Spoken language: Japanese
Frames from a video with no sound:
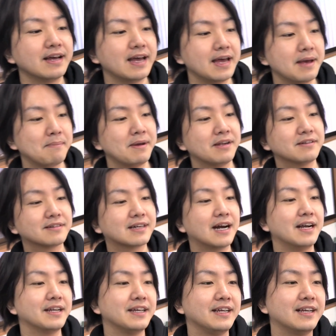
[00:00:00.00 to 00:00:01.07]
えー、
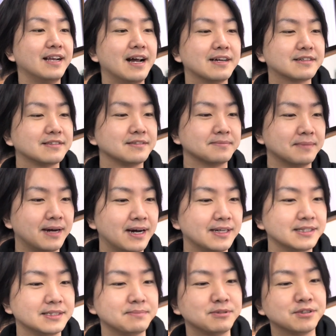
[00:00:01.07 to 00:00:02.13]
メルカリ、
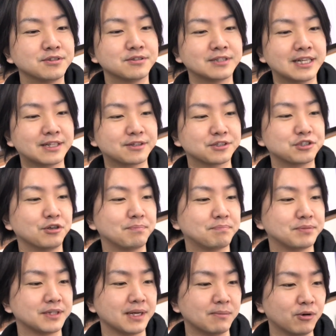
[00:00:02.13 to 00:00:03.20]
ラクマ、自分の
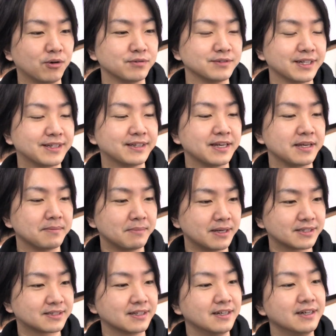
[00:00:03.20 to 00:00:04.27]
ネットショップでも売れてい
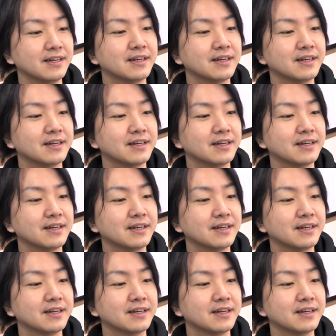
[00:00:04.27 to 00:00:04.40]
ます。